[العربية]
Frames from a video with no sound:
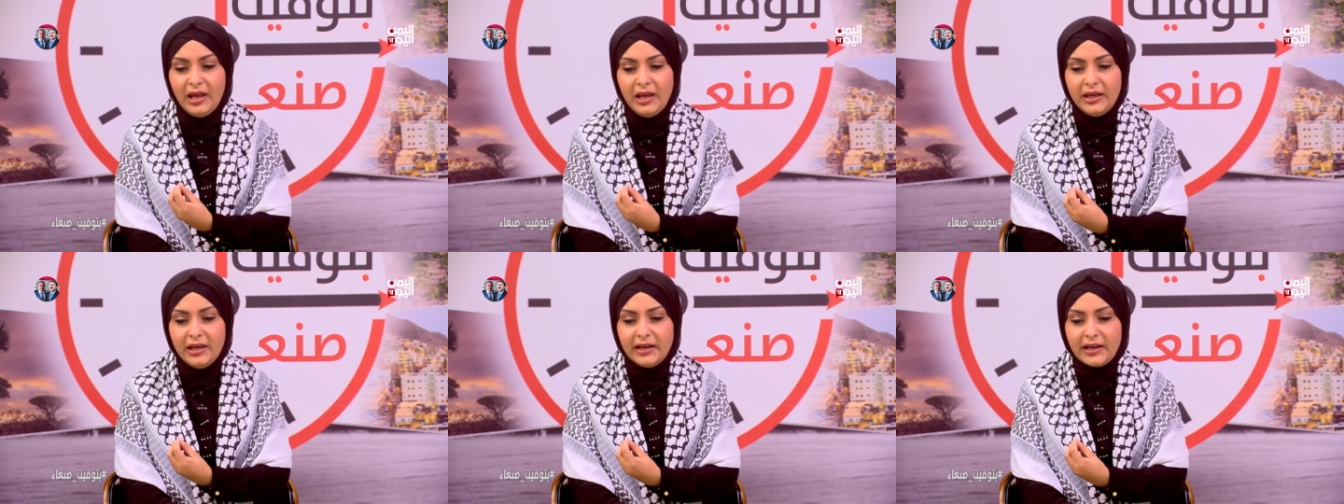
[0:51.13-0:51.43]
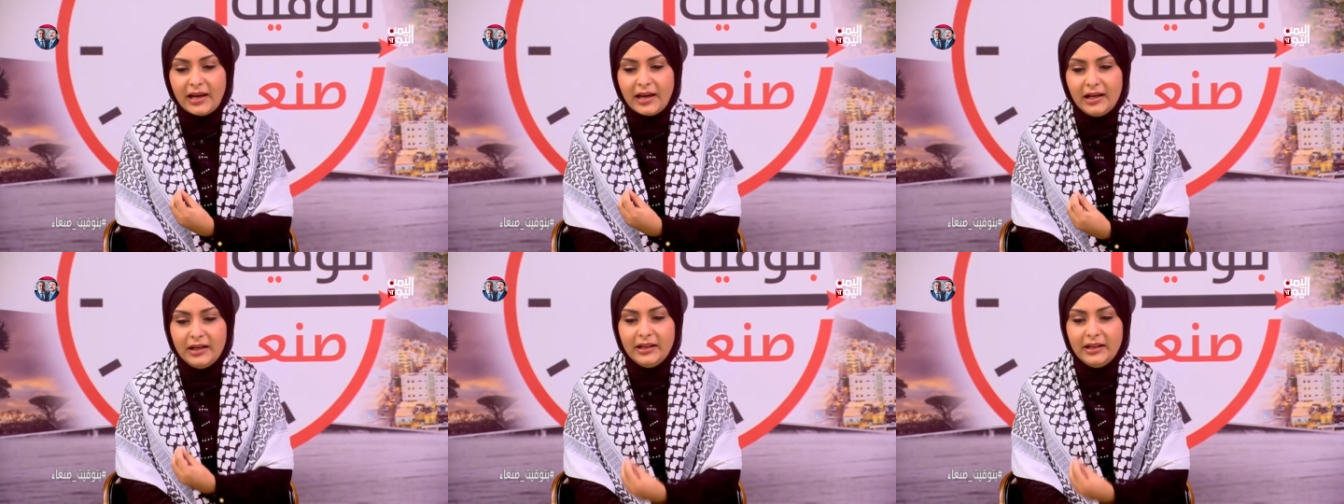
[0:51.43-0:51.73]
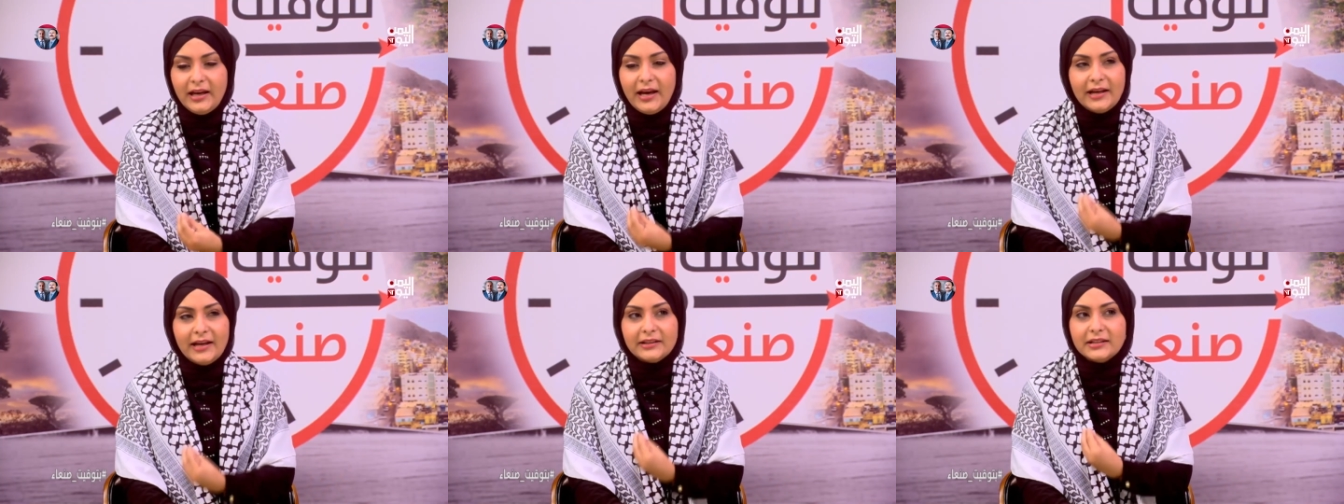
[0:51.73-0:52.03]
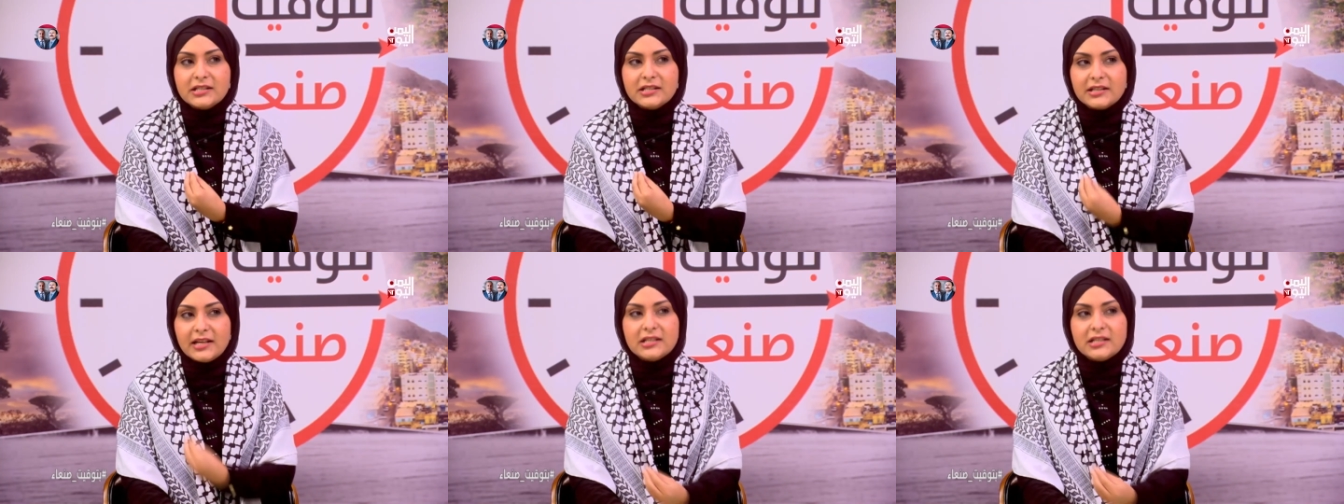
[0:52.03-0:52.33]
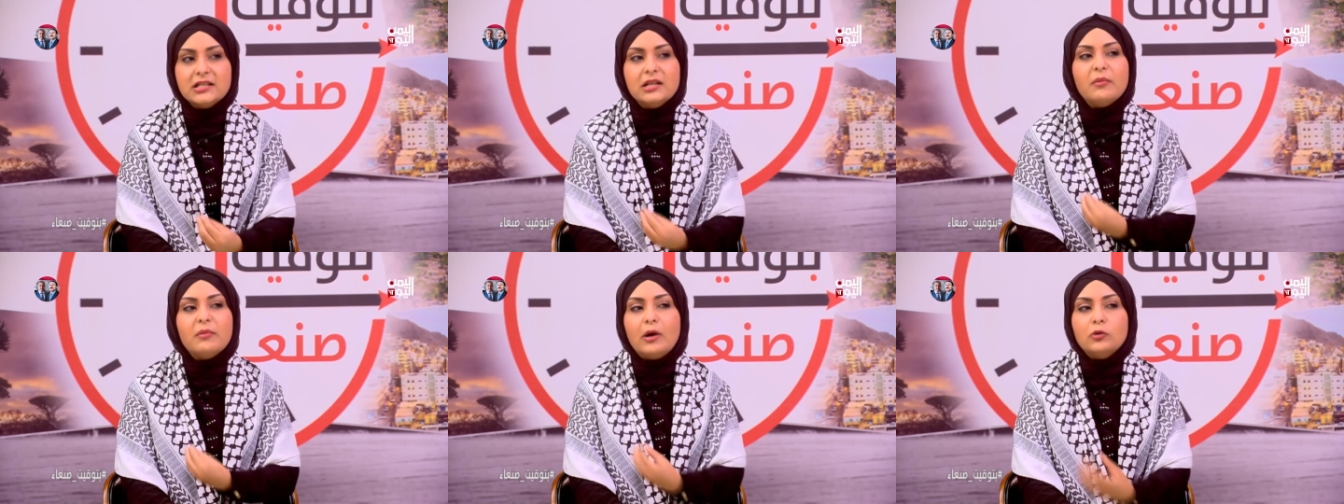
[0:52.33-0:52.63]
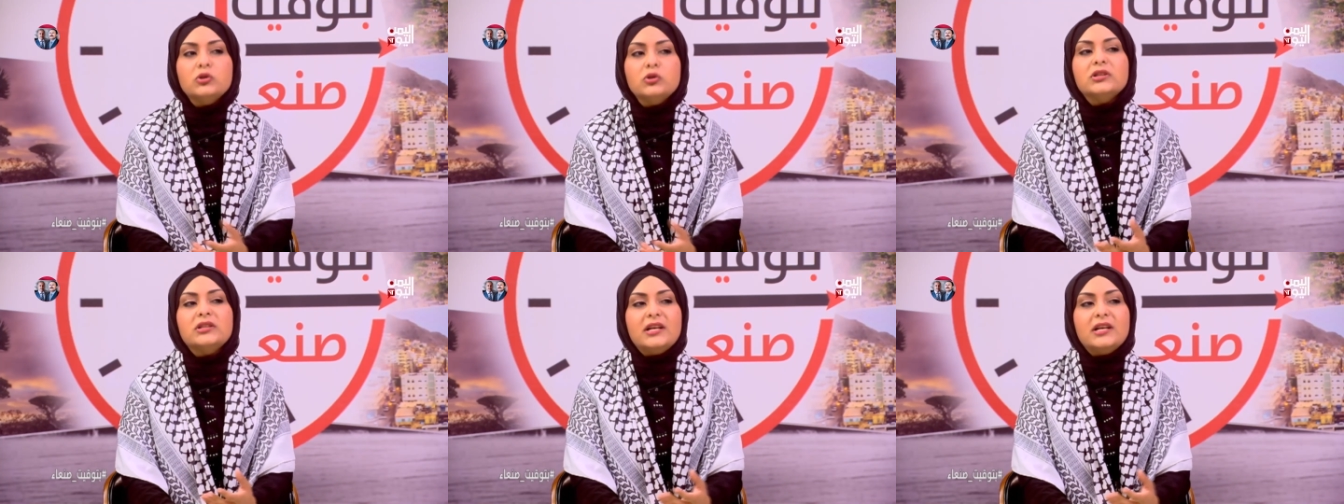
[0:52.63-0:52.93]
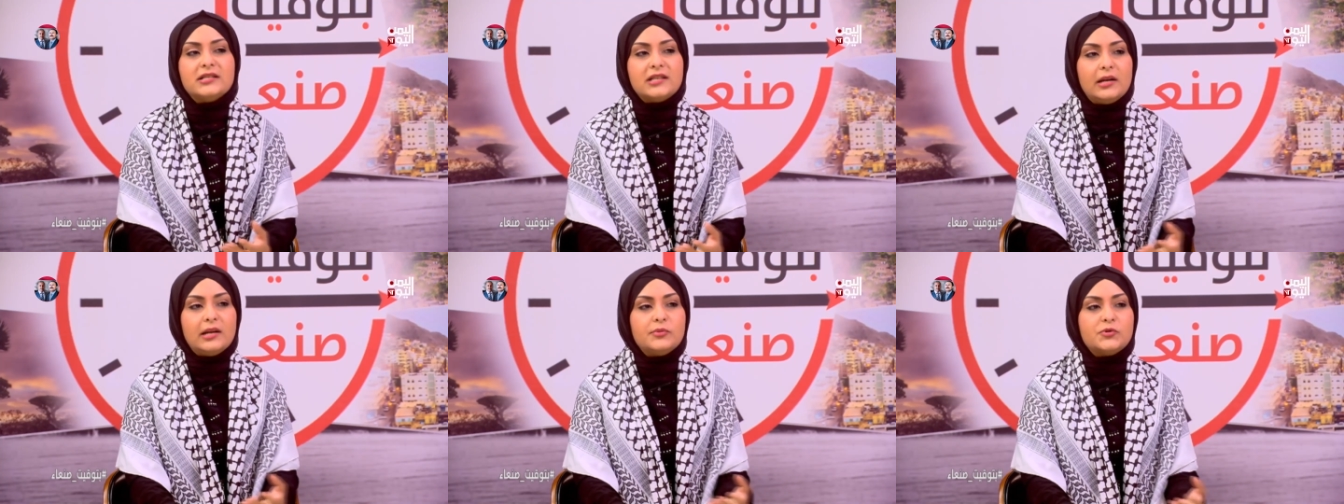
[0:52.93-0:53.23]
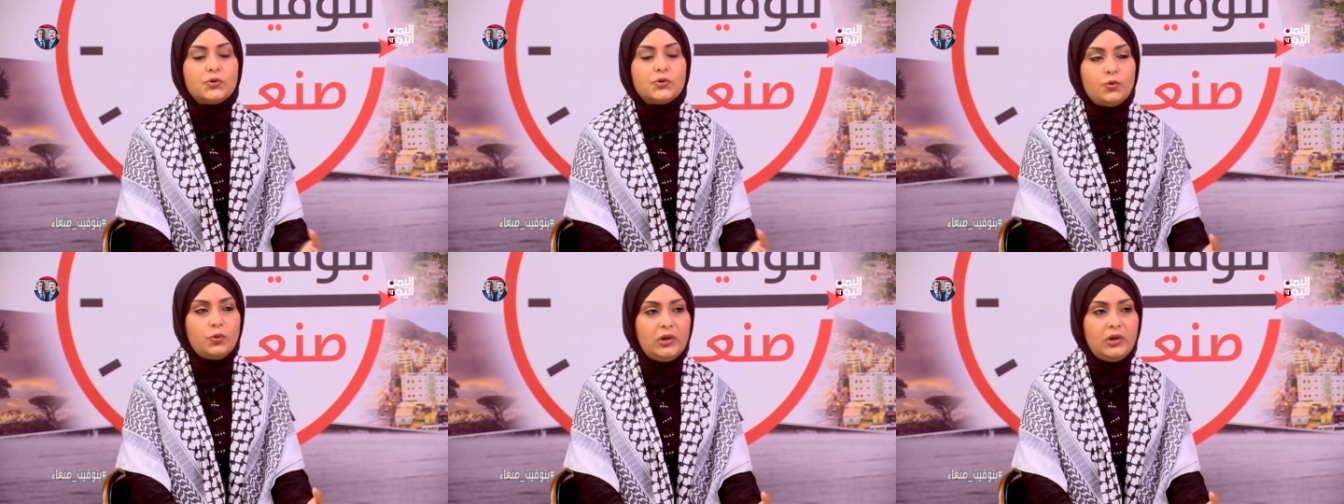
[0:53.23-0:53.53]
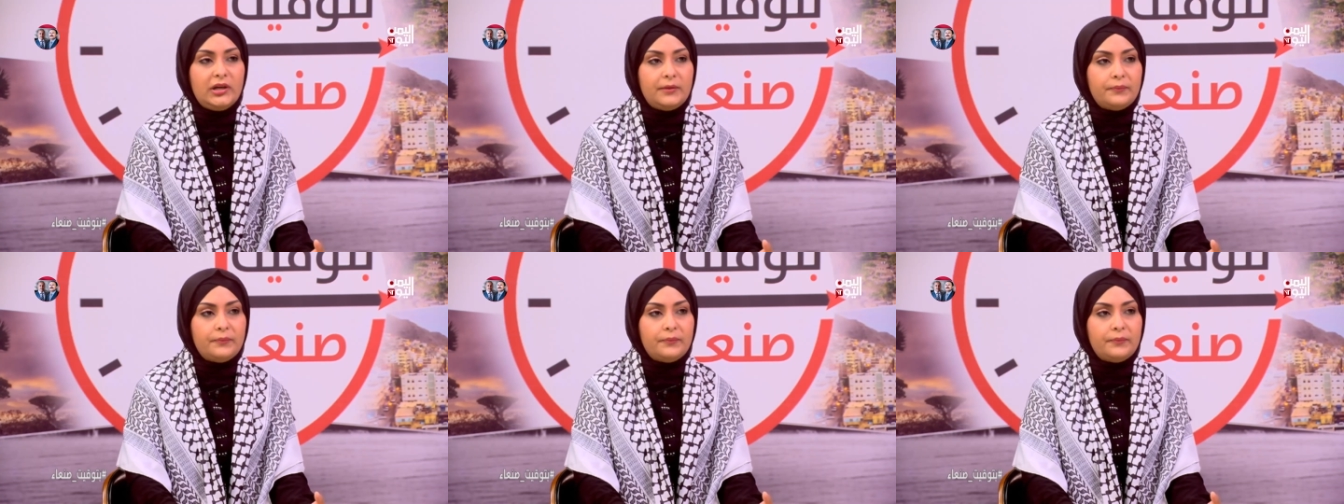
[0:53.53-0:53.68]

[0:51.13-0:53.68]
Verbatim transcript: يخليها تستسلم او تتنازل بسهوله.